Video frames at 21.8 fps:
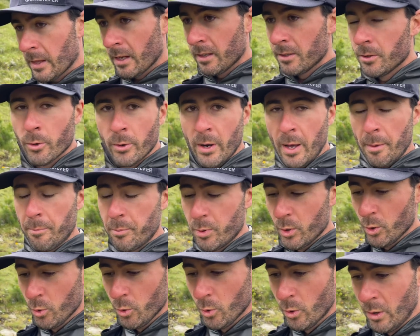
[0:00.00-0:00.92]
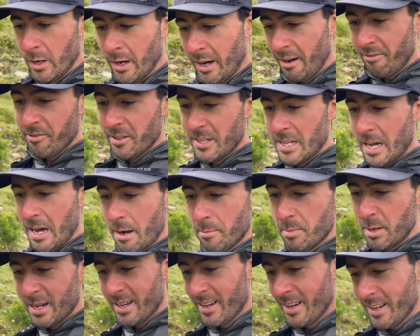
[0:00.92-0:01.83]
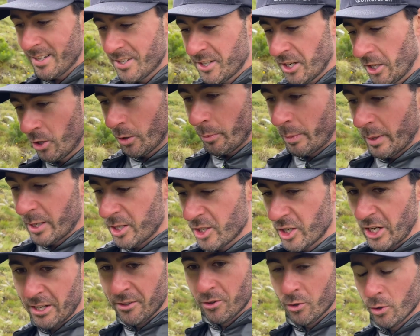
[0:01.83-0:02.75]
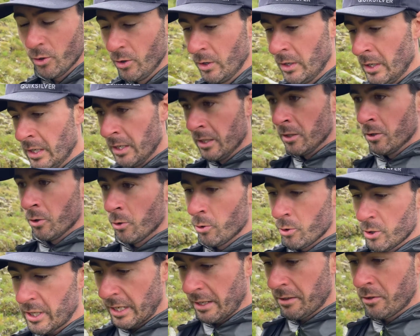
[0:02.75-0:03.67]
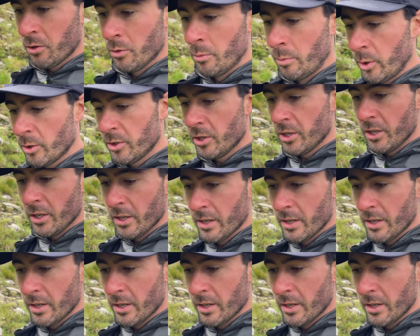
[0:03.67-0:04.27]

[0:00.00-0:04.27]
non è più affidabile al 100% nonostante un po' di